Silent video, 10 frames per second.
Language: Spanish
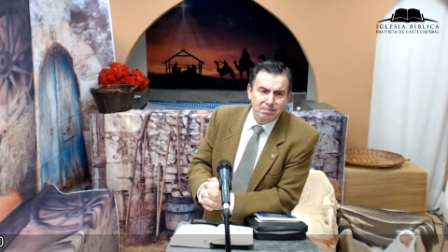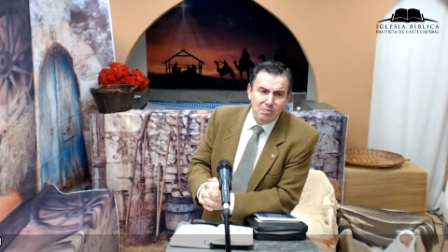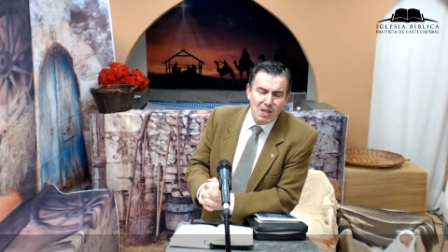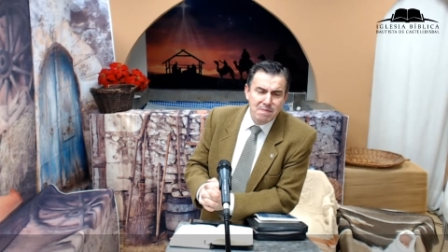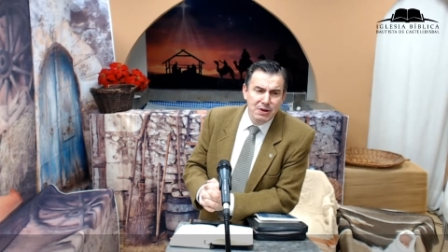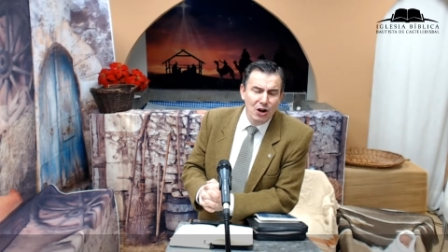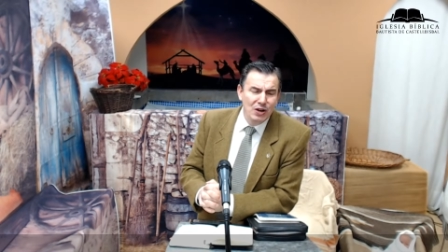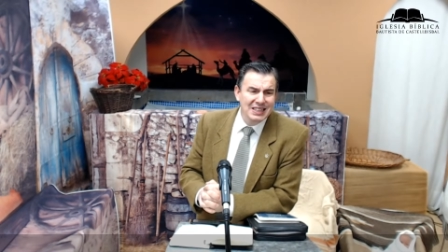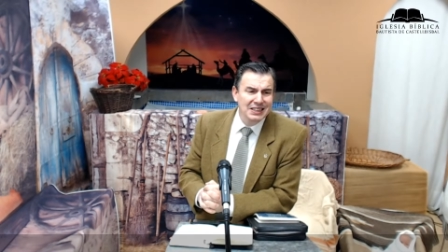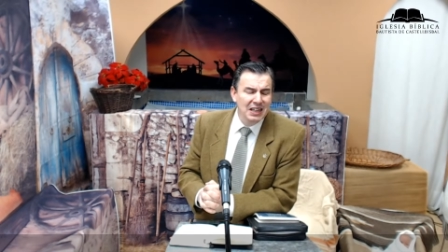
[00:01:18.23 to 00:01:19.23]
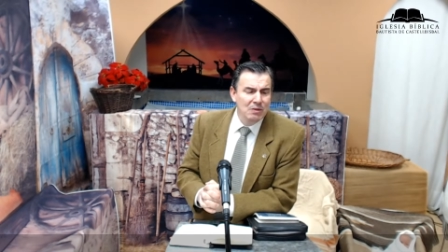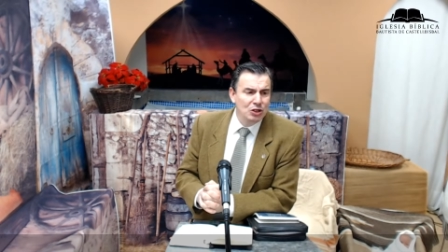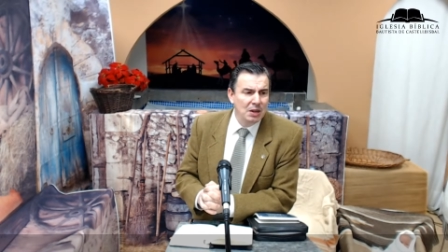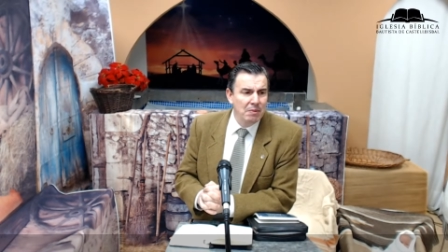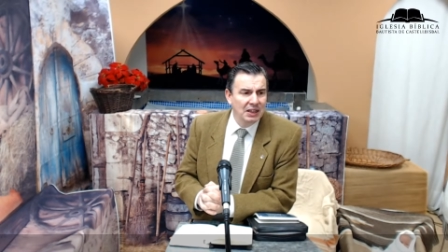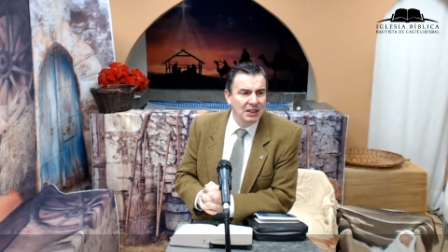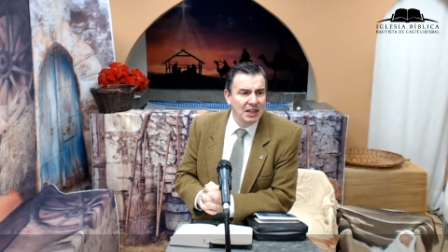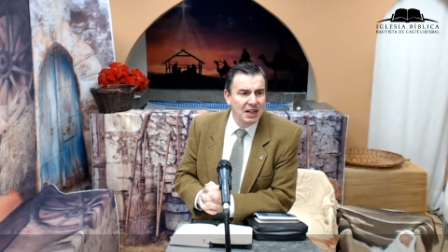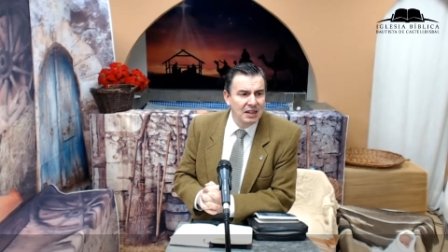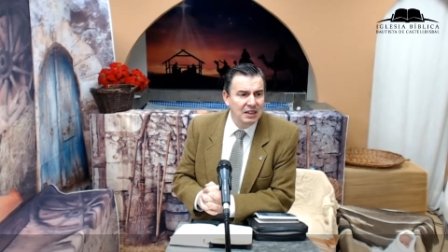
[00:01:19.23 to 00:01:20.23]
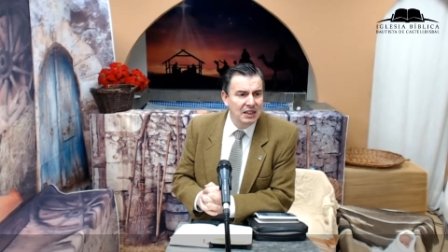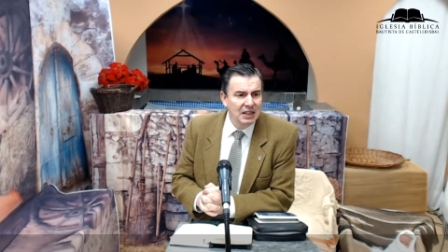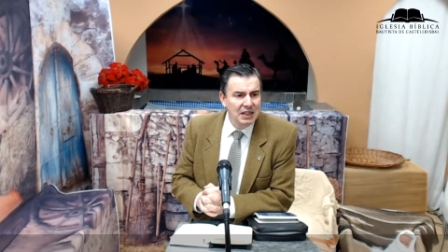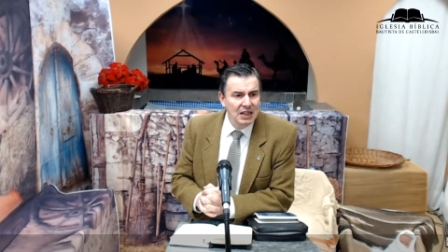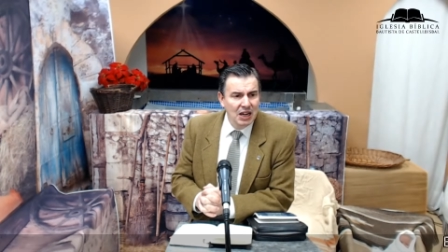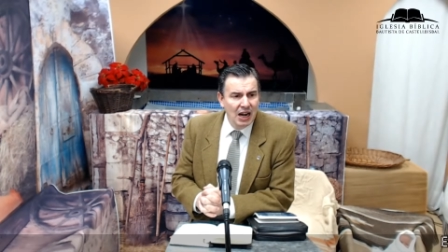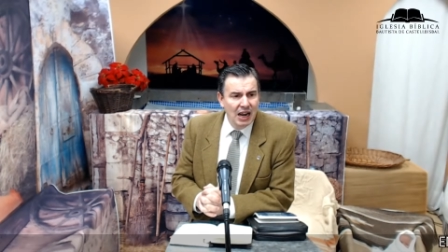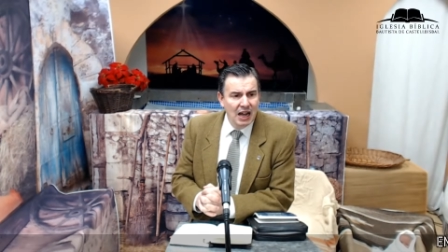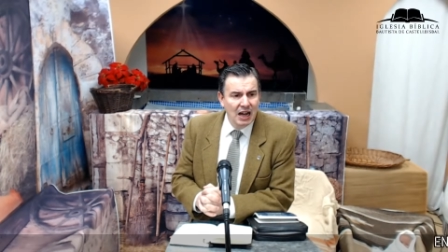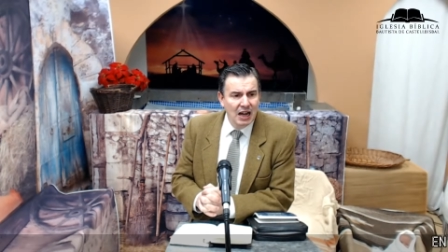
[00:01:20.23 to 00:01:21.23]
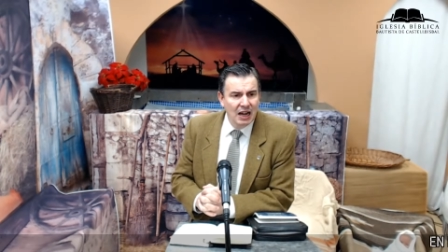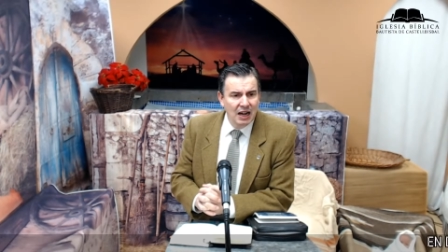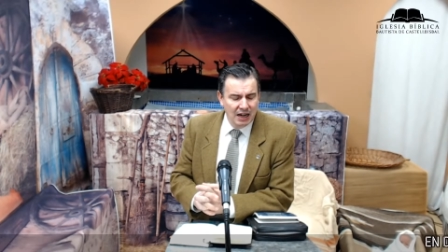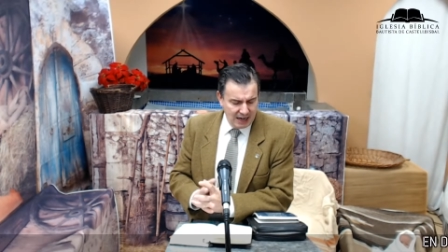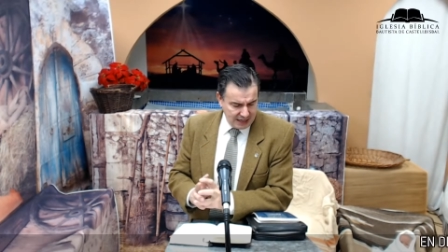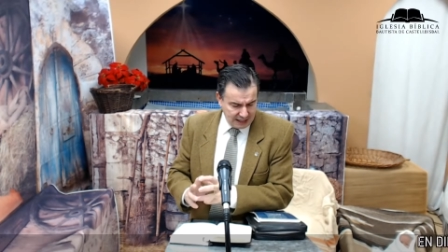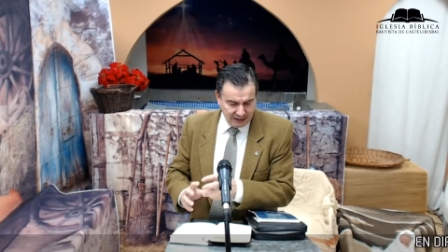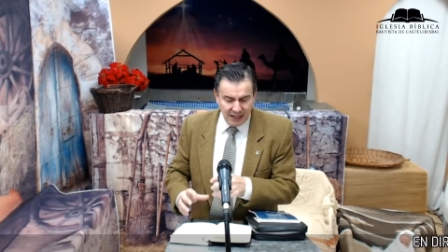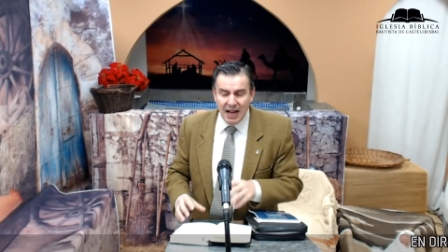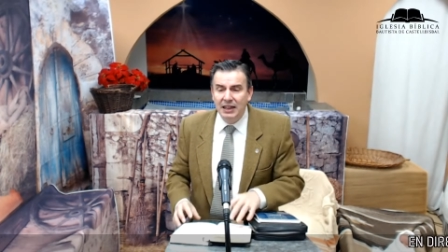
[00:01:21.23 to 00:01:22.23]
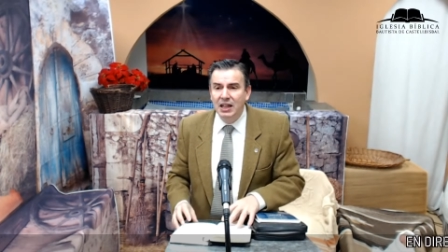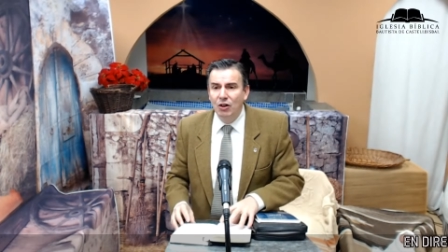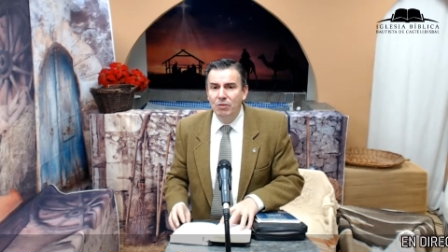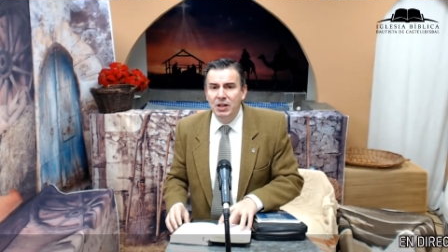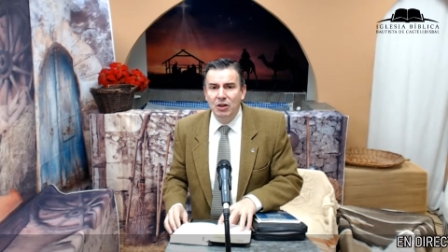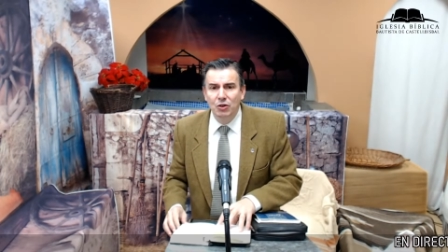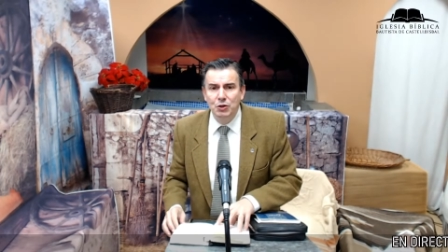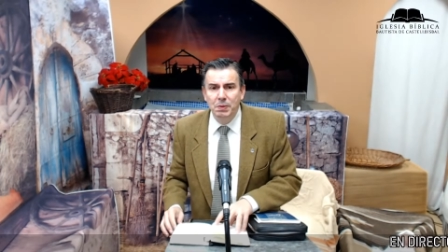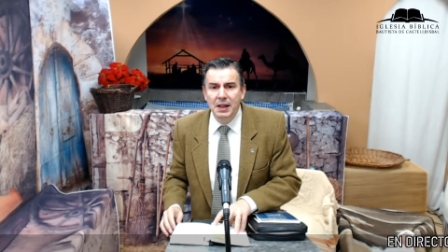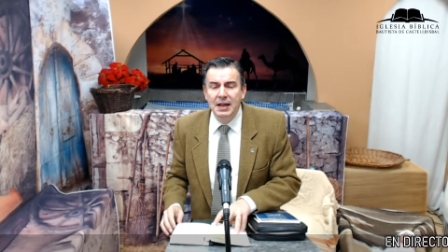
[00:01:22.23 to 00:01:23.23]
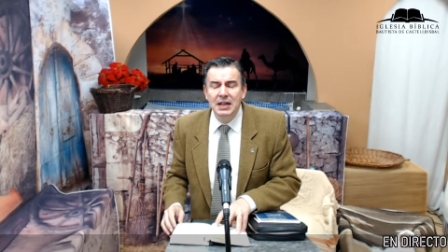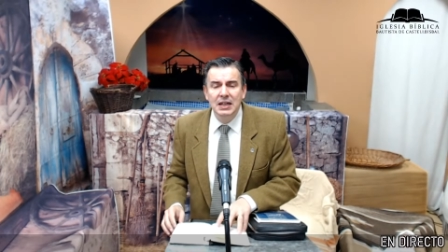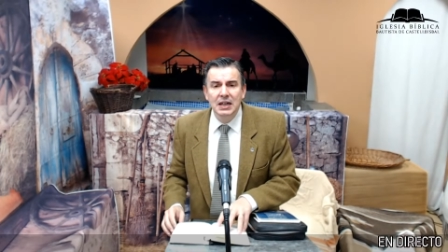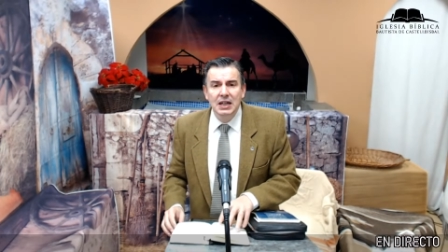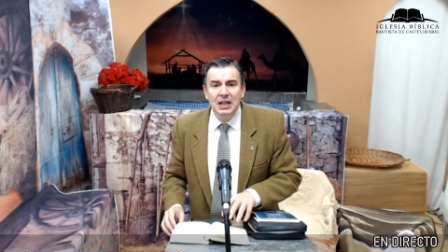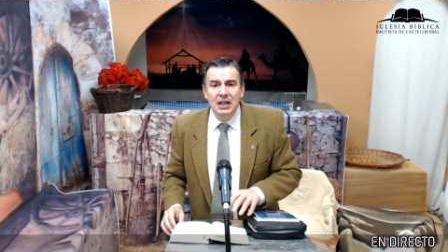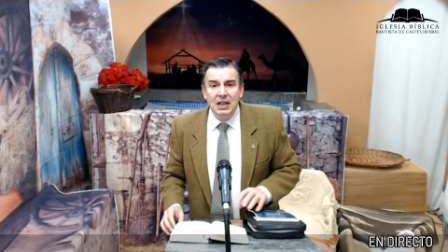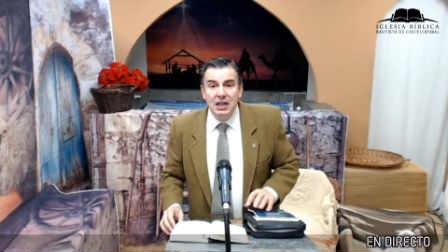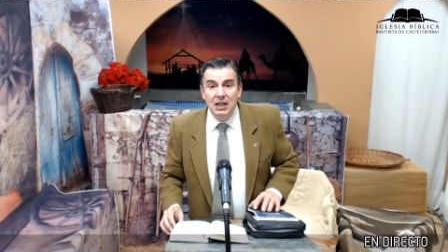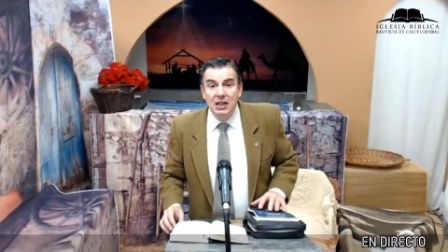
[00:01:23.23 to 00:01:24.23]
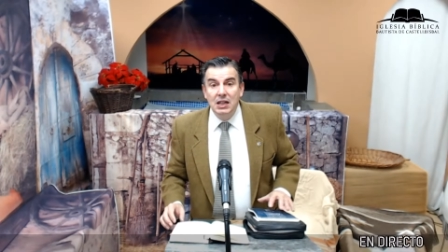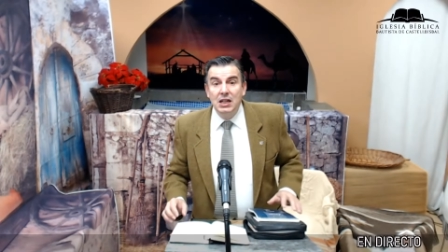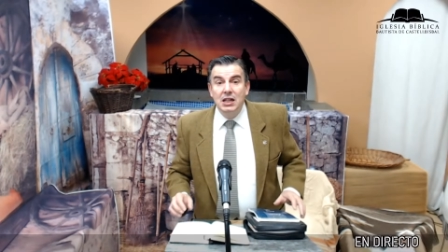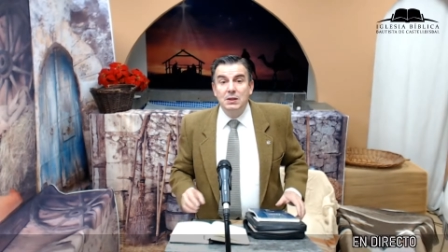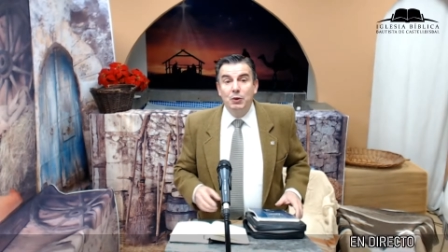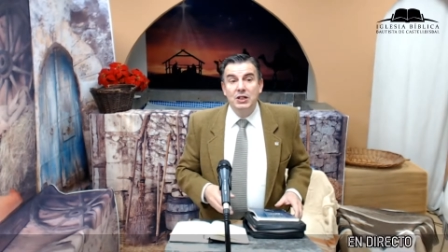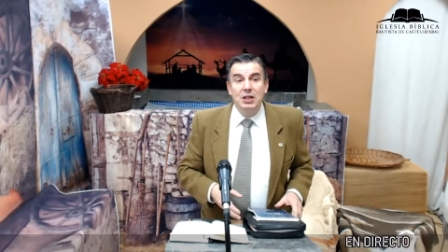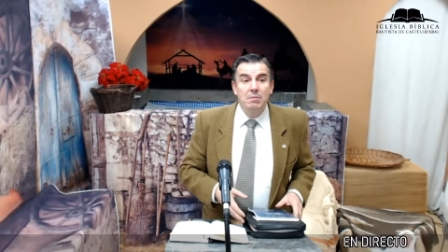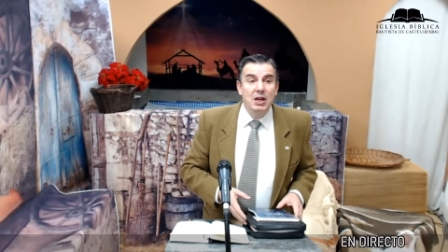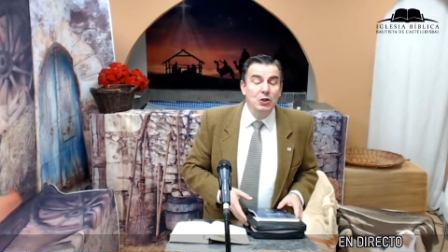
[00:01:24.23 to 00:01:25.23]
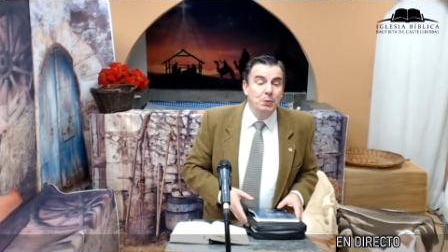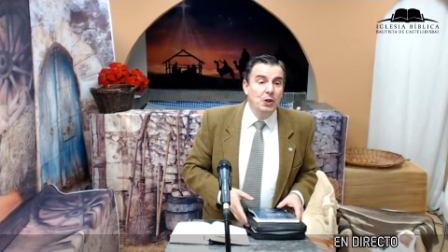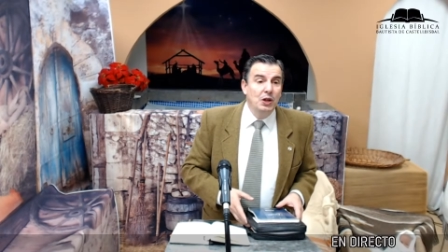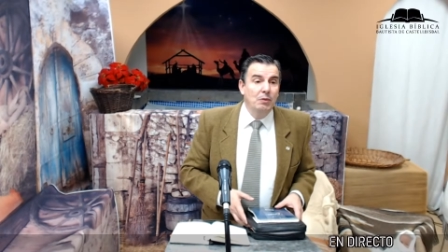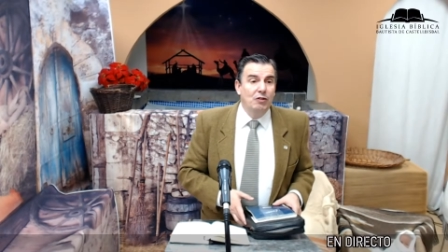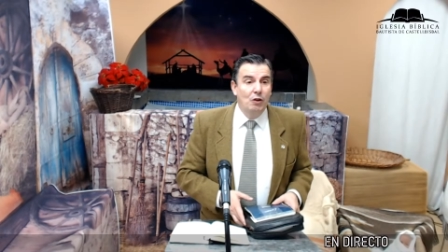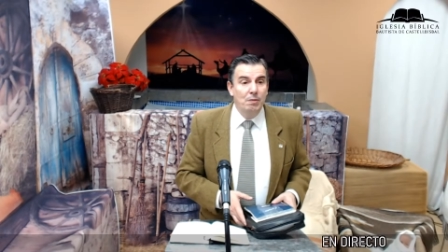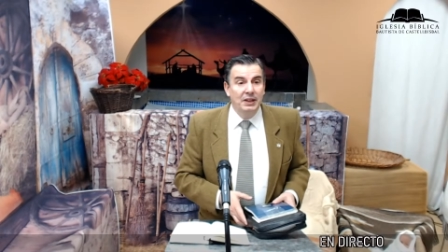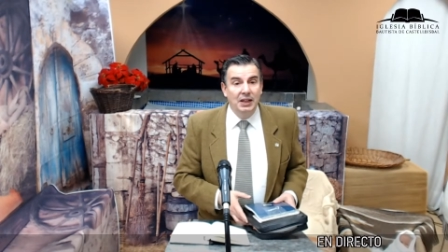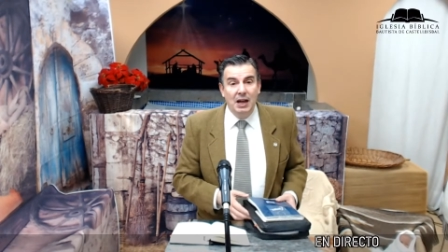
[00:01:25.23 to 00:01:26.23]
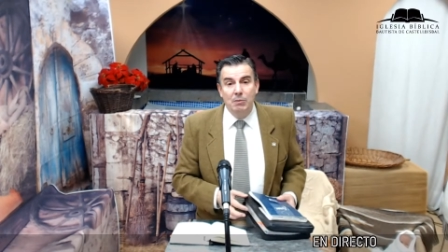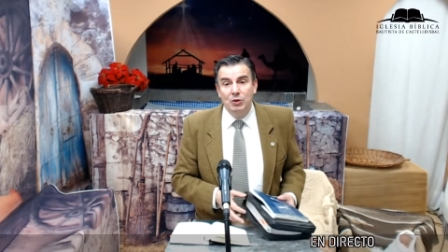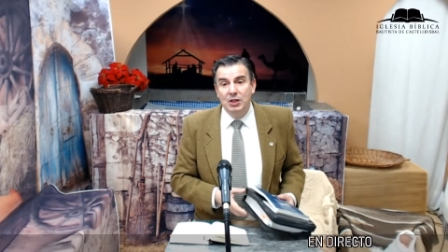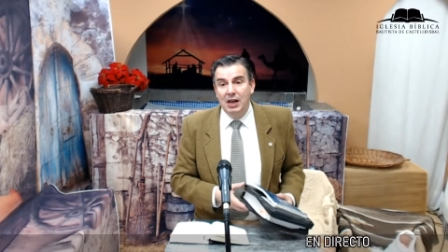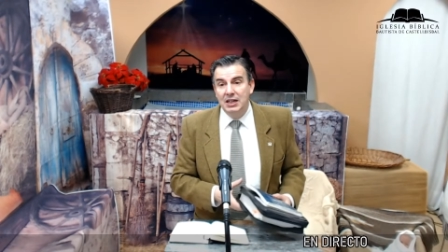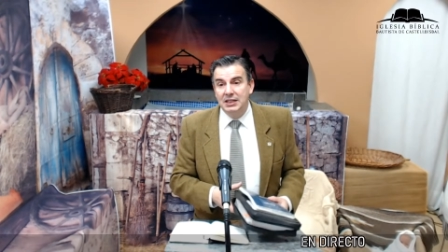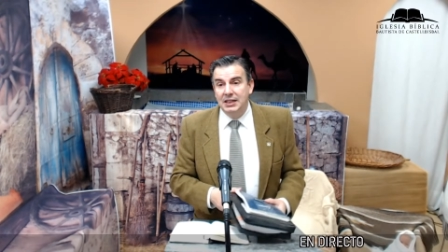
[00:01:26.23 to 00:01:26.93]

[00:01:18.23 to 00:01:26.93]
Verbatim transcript: pero aún así tenemos que mantener la, la cantidad que el gobierno nos pide. Y después también os pido que por favor mantengamos las